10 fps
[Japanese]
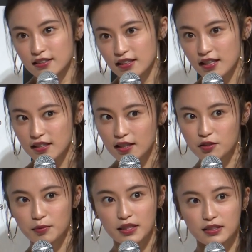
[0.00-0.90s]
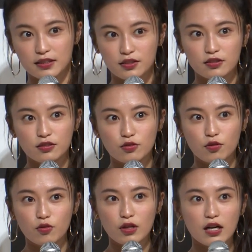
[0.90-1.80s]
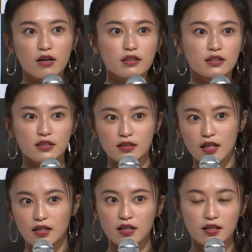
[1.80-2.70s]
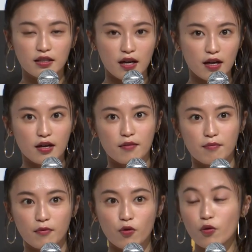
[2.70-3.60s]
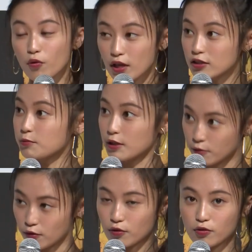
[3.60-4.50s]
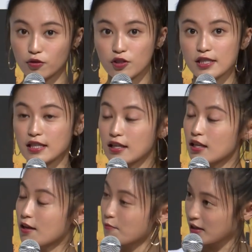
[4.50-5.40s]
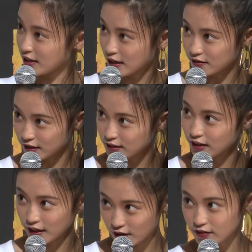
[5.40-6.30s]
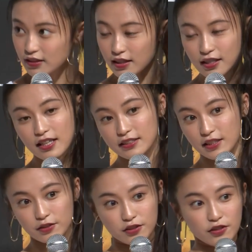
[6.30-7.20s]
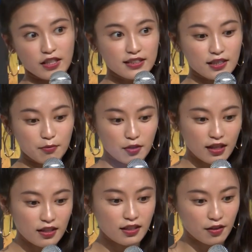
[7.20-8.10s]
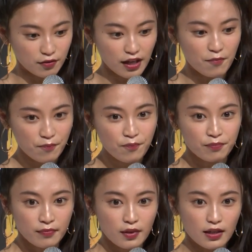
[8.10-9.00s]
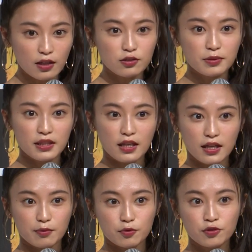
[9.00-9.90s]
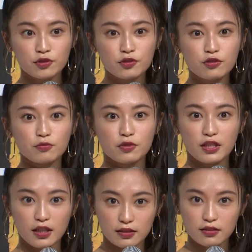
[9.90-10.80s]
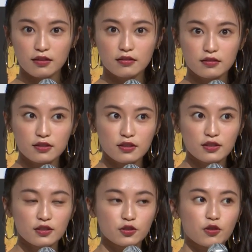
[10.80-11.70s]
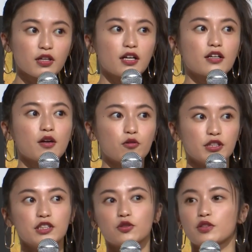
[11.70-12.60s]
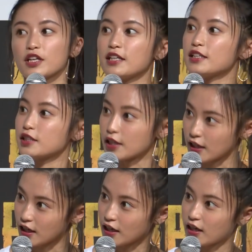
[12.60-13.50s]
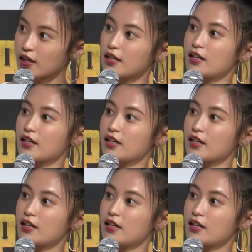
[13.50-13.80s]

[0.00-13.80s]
でラグビーにずっとこう関わってきた高校ラグビーを今年7年目になるんですけどキャスターをずっとやらせてもらってたのでラグビー界がものすごく盛り上がってそれが結構印象的でしたね。